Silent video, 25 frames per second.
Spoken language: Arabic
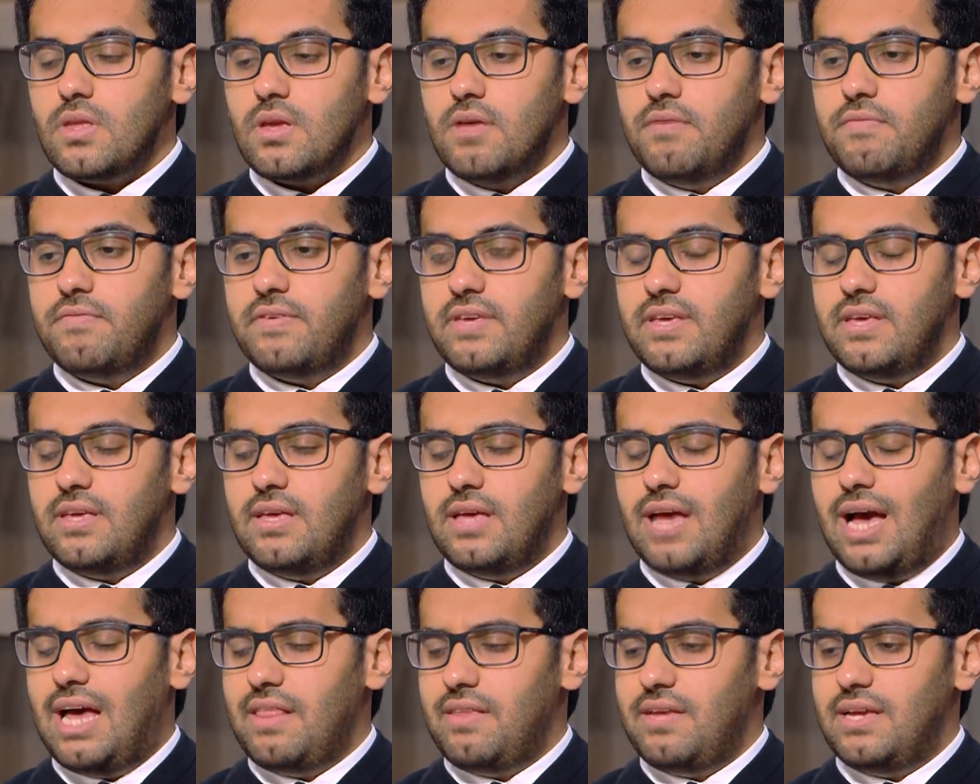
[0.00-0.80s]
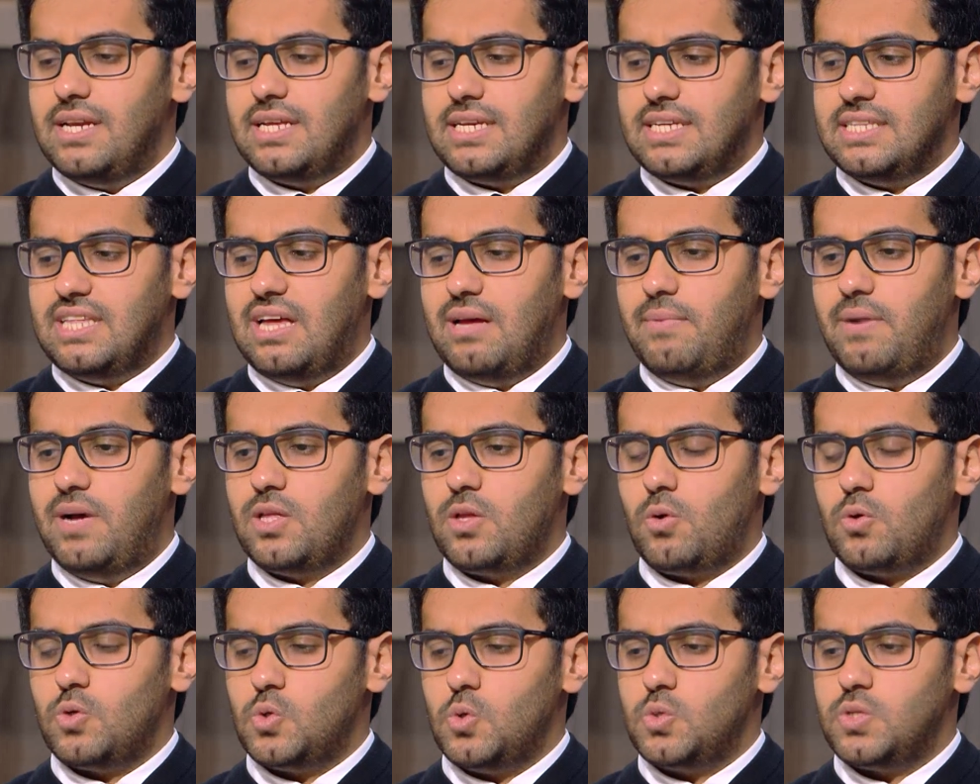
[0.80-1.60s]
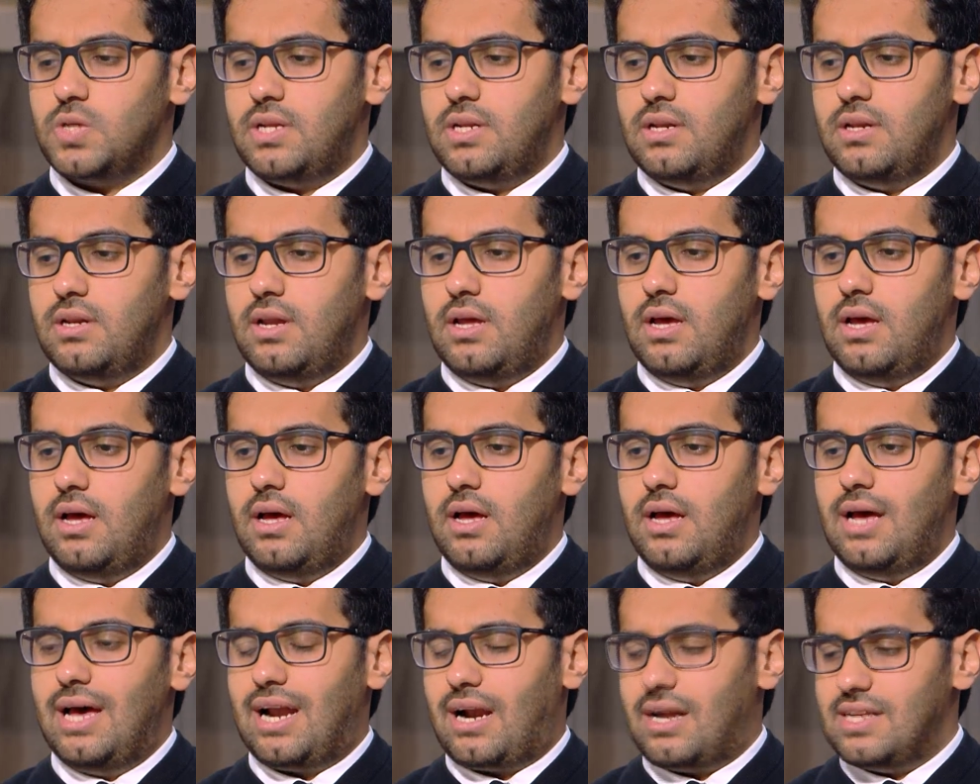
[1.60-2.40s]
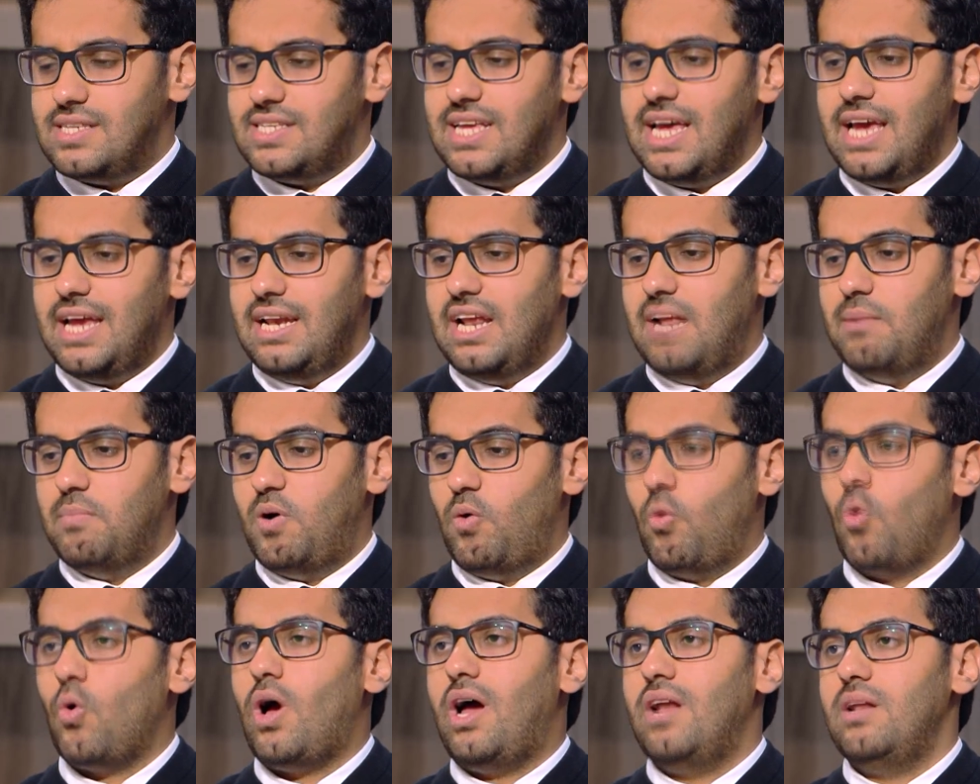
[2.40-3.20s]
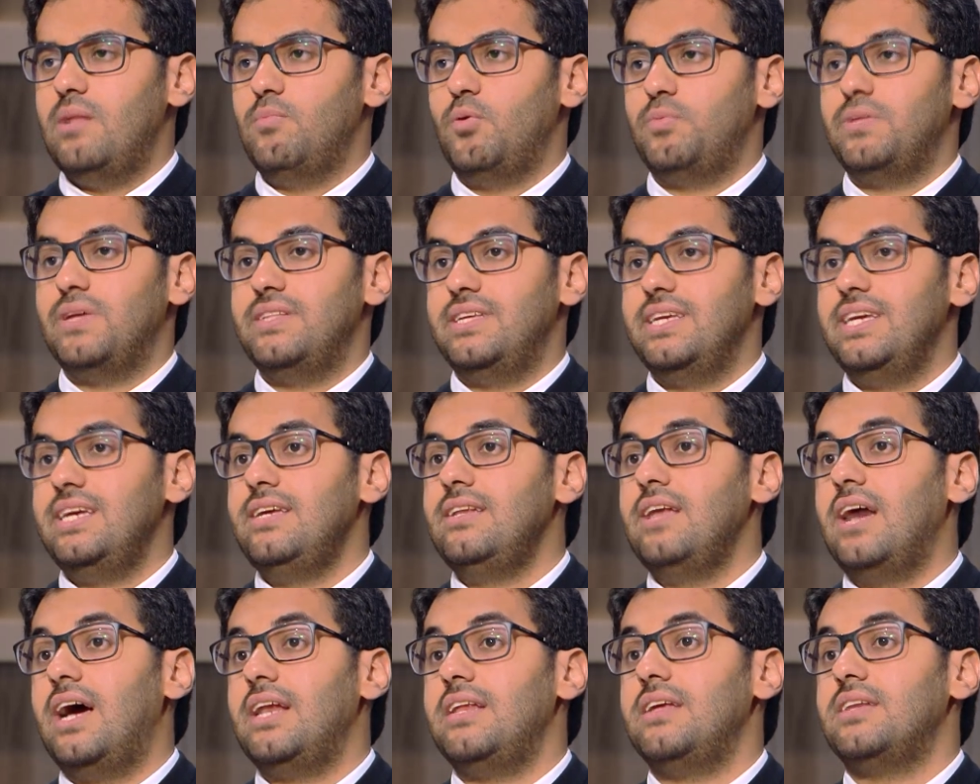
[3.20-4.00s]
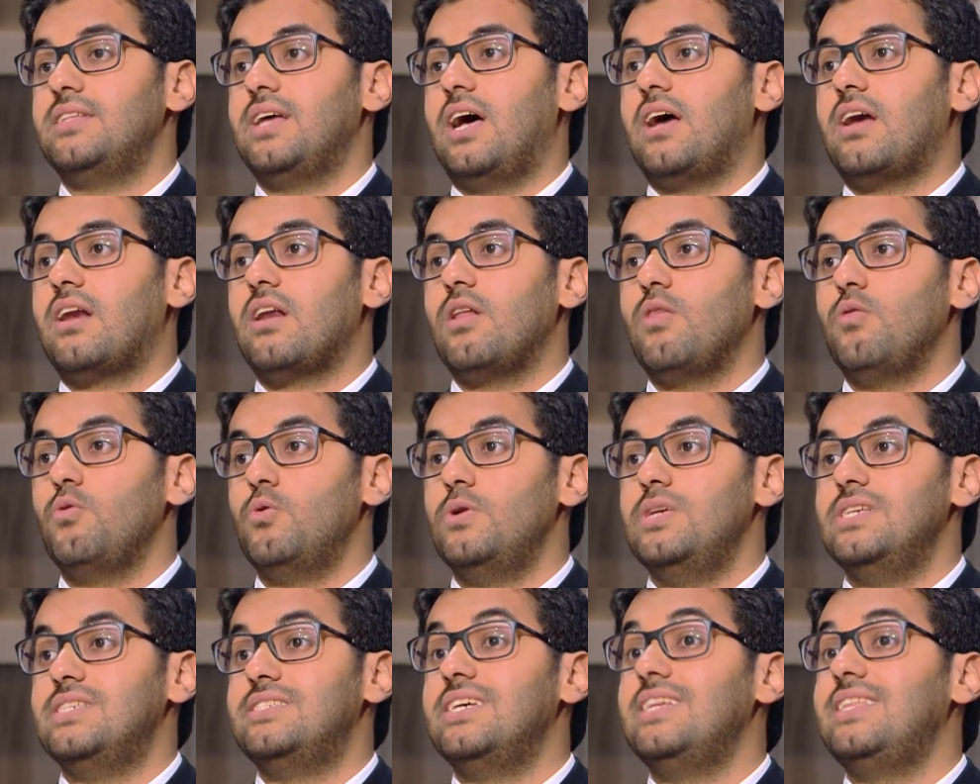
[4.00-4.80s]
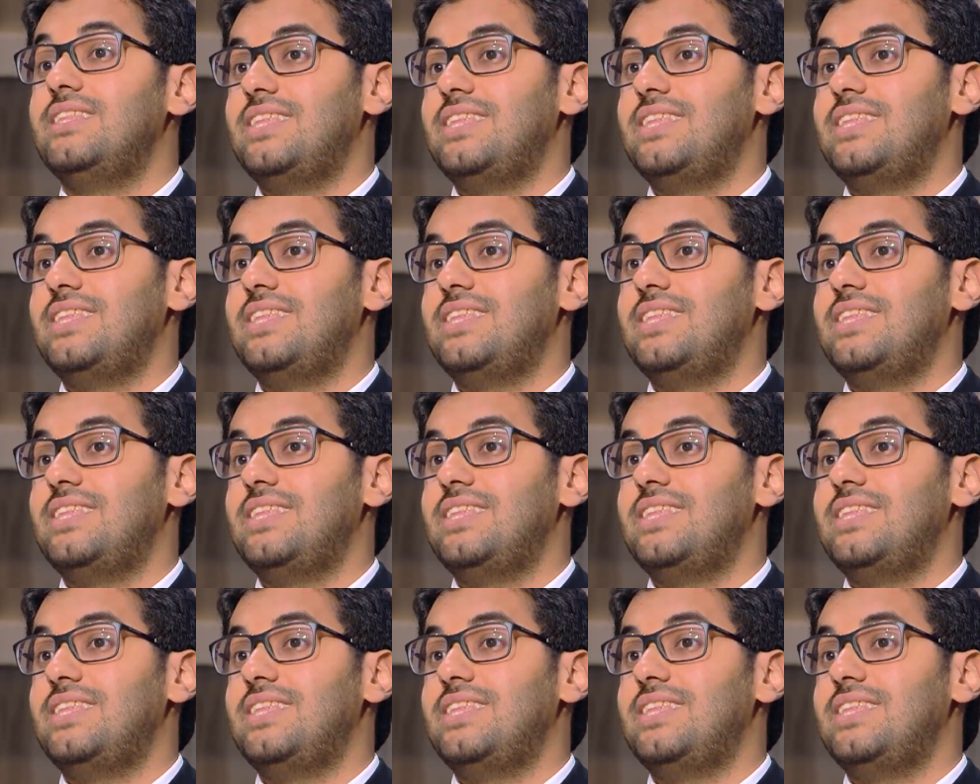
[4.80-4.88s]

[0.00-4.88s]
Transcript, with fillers: في هذه الكتابات خصوصا آه، الرسائل الموضوعة للمبتدئين أن يتعرضوا لست